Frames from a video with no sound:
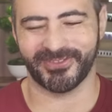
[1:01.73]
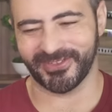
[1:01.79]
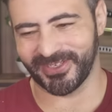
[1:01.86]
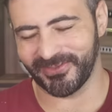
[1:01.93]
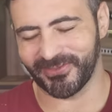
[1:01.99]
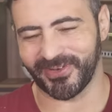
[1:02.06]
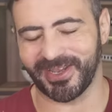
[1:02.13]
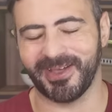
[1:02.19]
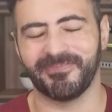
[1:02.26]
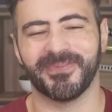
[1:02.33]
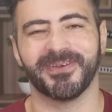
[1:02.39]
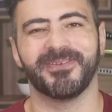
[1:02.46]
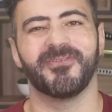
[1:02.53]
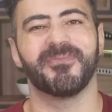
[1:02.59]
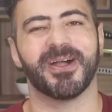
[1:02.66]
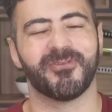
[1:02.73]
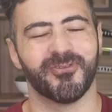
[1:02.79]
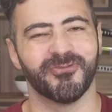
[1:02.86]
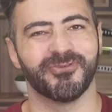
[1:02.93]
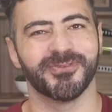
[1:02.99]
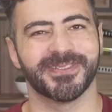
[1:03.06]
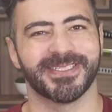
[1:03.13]
Não vou nem falar pra não arrumar
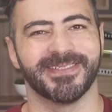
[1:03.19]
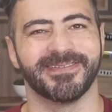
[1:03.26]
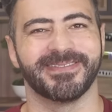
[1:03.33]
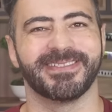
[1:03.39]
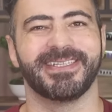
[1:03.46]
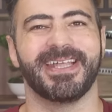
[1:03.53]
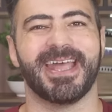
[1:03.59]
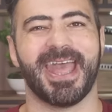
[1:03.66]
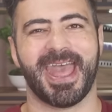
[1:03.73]
confusão.